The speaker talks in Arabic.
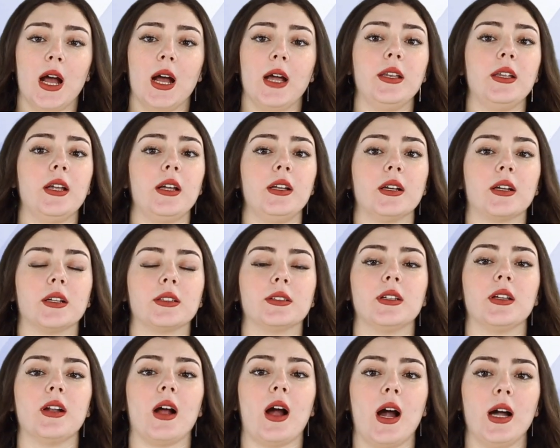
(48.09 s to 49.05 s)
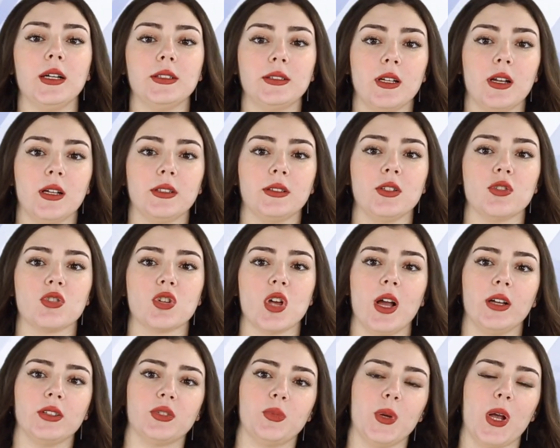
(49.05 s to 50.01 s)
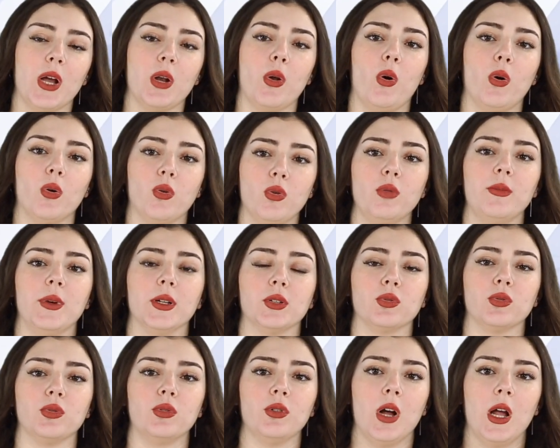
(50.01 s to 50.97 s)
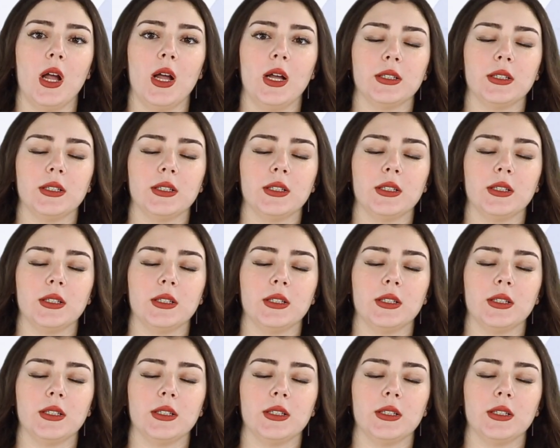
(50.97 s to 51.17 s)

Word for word: أن الاقتراحات التي جاءت بها الحكومة